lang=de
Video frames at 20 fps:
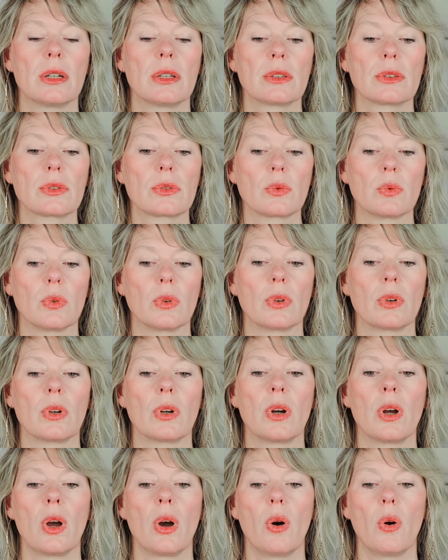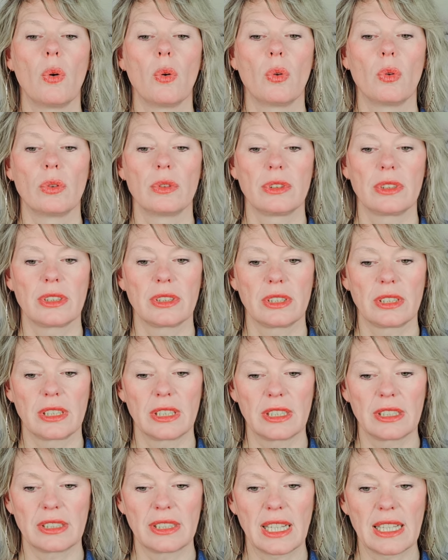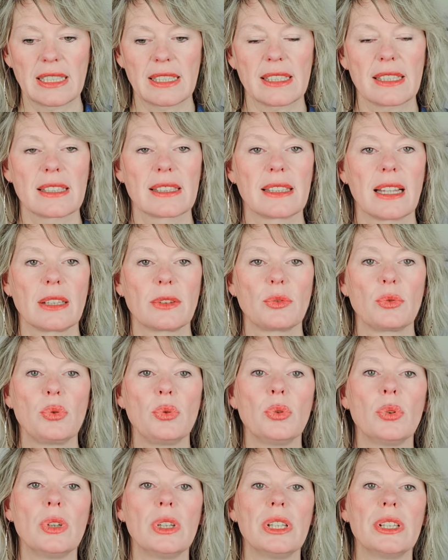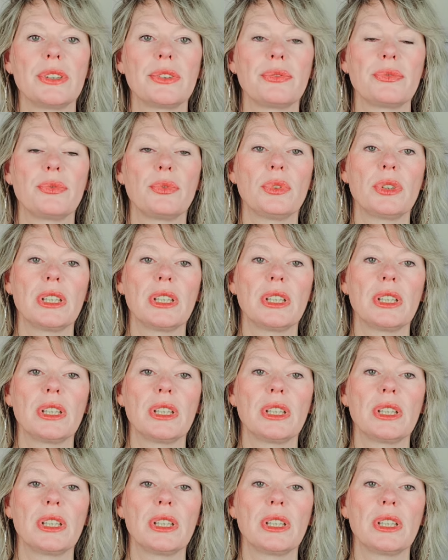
So. Und das ist natürlich für